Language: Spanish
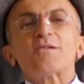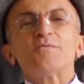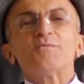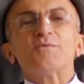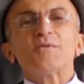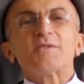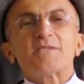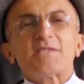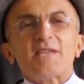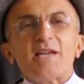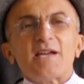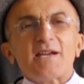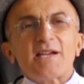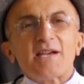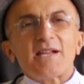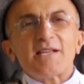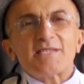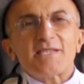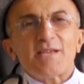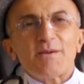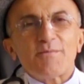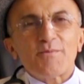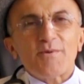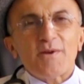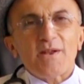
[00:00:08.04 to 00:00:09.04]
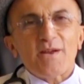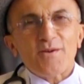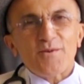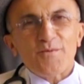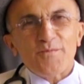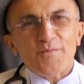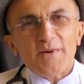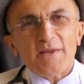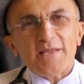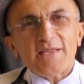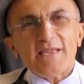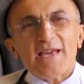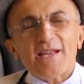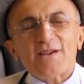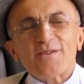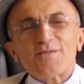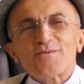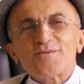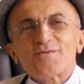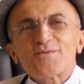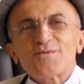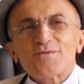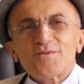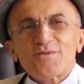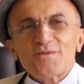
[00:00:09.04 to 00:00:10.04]
¿Cómo están? Gracias por
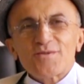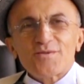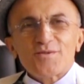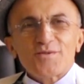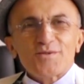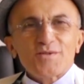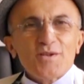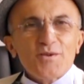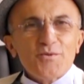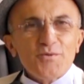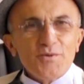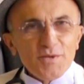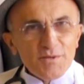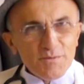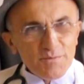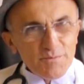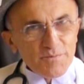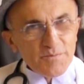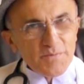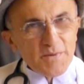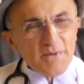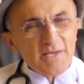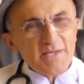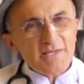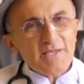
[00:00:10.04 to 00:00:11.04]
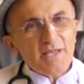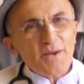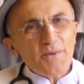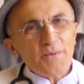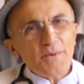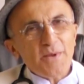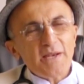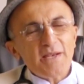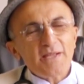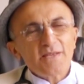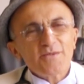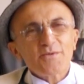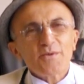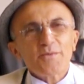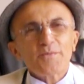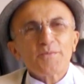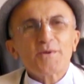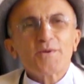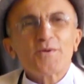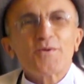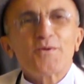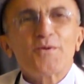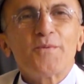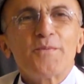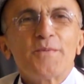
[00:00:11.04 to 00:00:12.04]
acompañarnos. Soy José Luis Pérez Alvela, tu
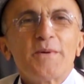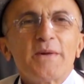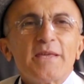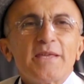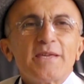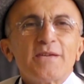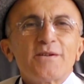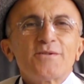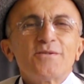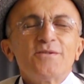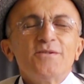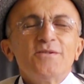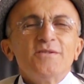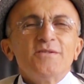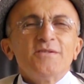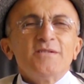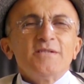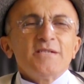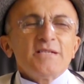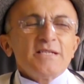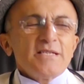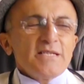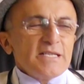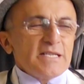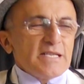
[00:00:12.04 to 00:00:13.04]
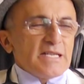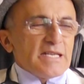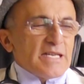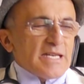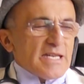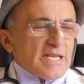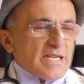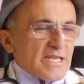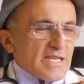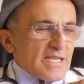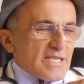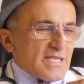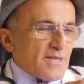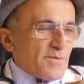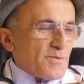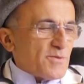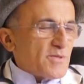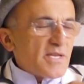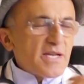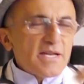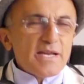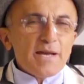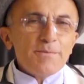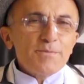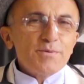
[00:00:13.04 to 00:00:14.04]
amigo médico. Y estamos
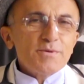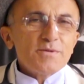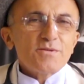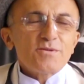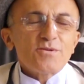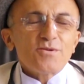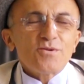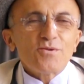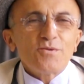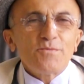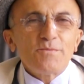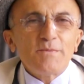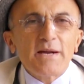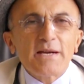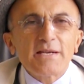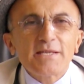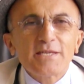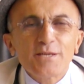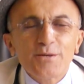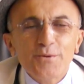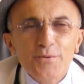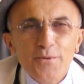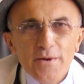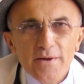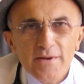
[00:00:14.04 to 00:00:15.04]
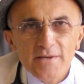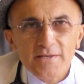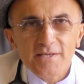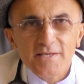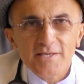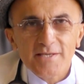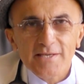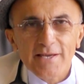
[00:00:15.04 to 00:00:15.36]
acá pues todos los martes, jueves y